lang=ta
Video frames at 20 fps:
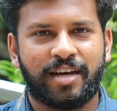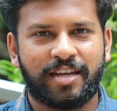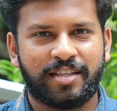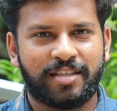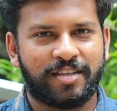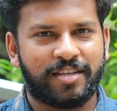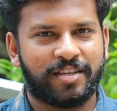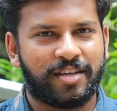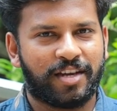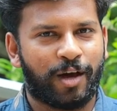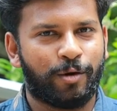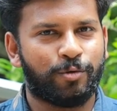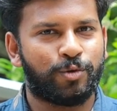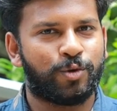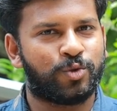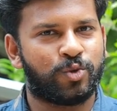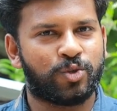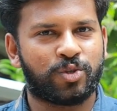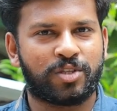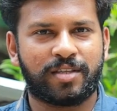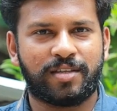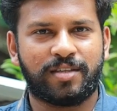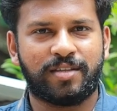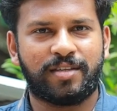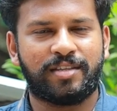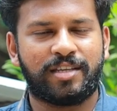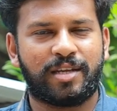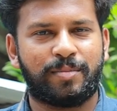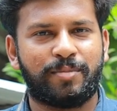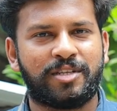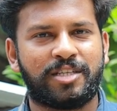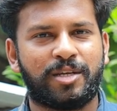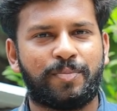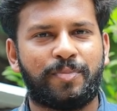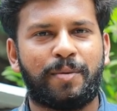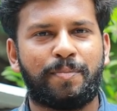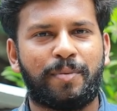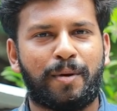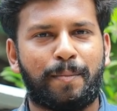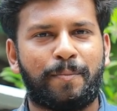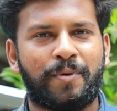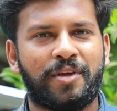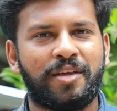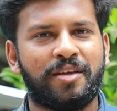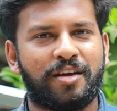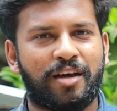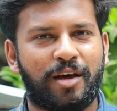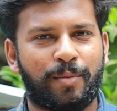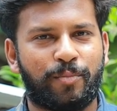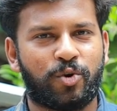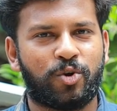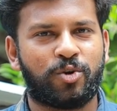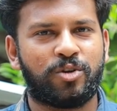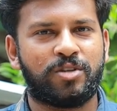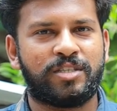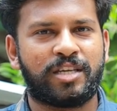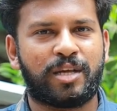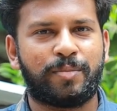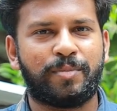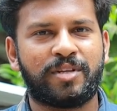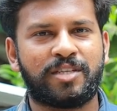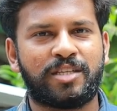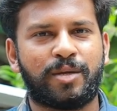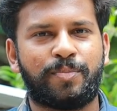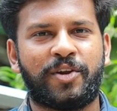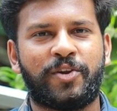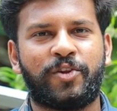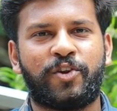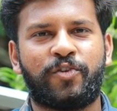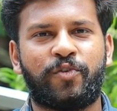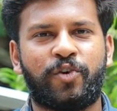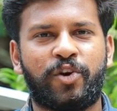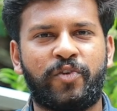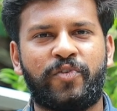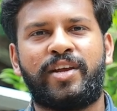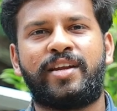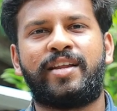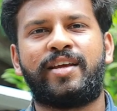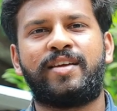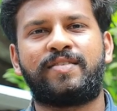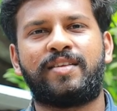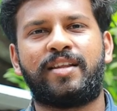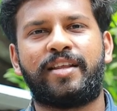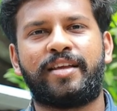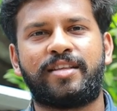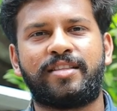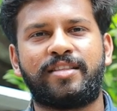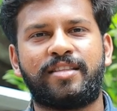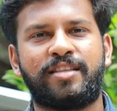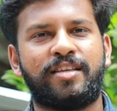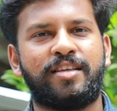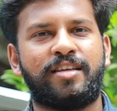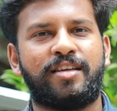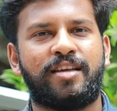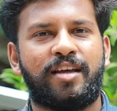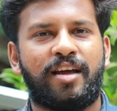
அது ஹவு டு சூஸ் ஜெர்மன் ஷெப்பேட் பப்பி அப்புறம் ஜெர்மன் ஷெப்பேட் ஒரு ஃபோர்ட்டி ஃபைவ் டேஸ்லேருந்து